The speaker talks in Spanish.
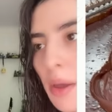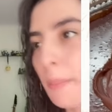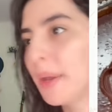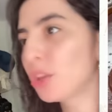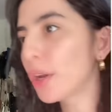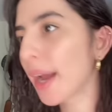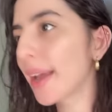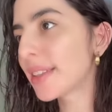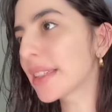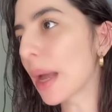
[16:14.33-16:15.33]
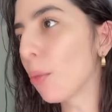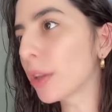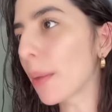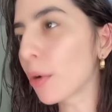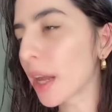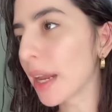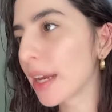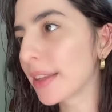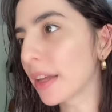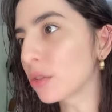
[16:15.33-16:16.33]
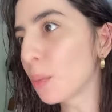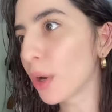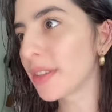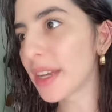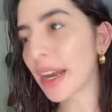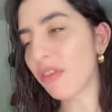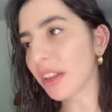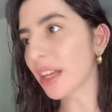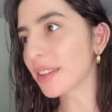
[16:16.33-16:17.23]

Victoria, ¿qué es esta multa porque le gritaste a un policía y le faltaste al